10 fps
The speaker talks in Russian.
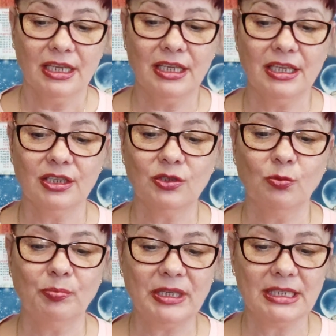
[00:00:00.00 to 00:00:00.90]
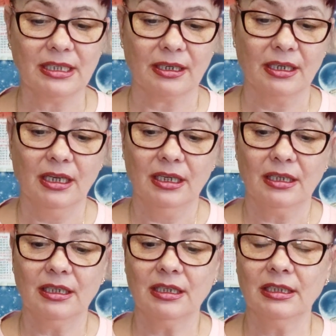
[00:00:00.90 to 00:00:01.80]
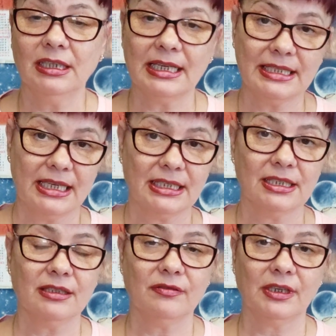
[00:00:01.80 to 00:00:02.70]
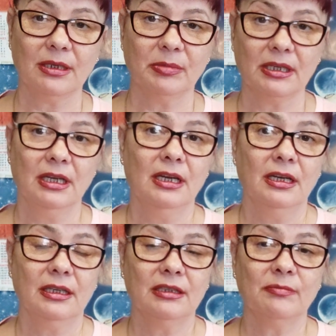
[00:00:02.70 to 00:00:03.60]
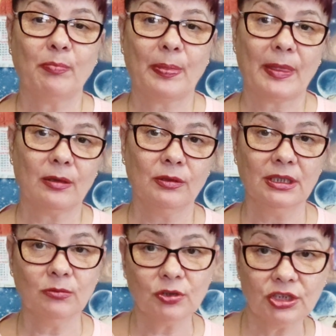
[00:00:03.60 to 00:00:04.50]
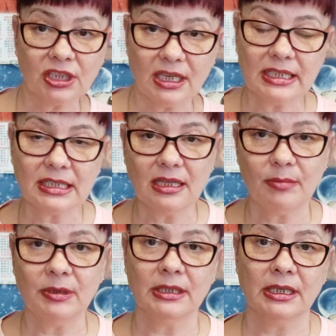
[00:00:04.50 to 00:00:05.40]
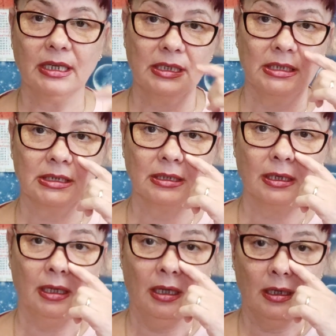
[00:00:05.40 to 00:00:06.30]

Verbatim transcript: И Юпитер, э, находясь э, в рыбах, эм, он немножечко ослабленный, конечно.